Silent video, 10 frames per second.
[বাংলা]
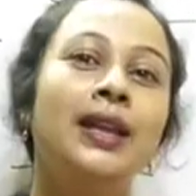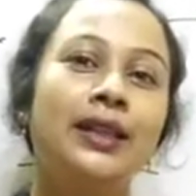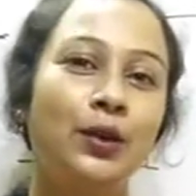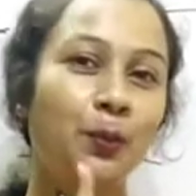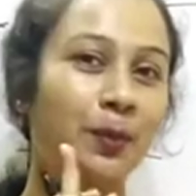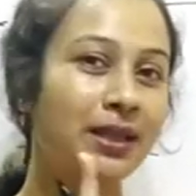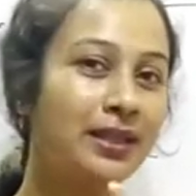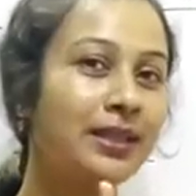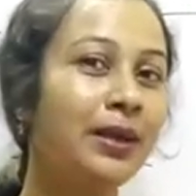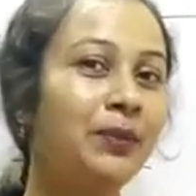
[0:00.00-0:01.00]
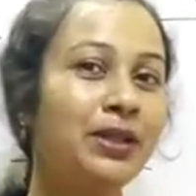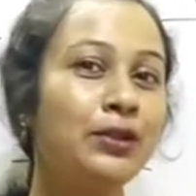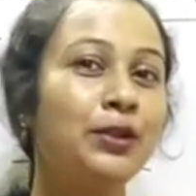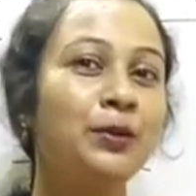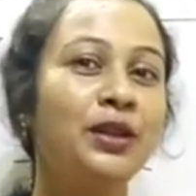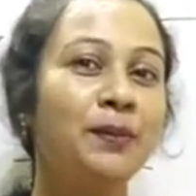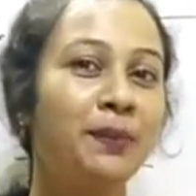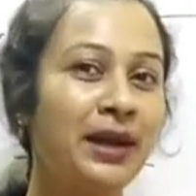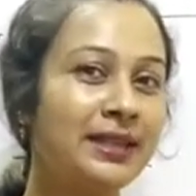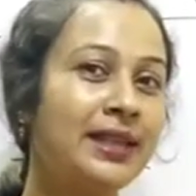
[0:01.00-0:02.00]
দেখো পাঁচের নামটা যদি বলি
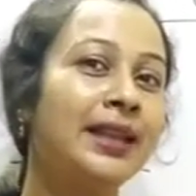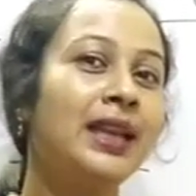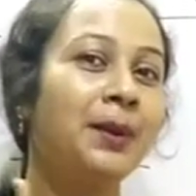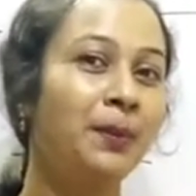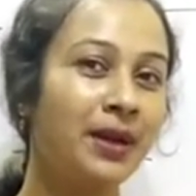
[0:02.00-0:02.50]
পাঁচ এক কে